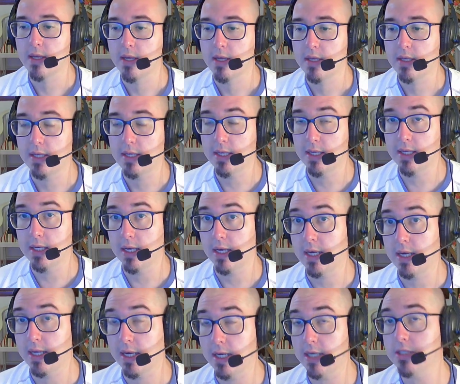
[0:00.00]
que
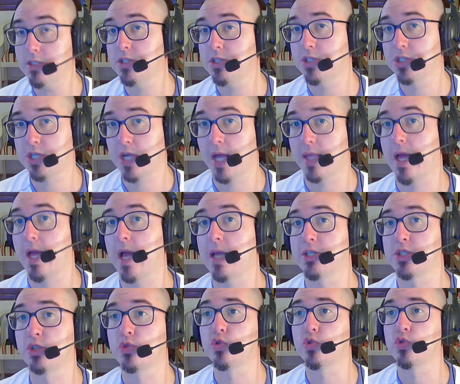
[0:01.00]
grandes
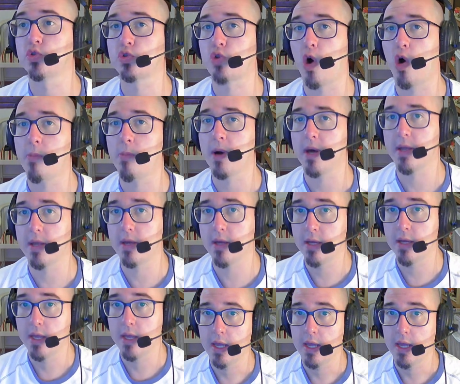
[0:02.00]
canais do YouTube, né,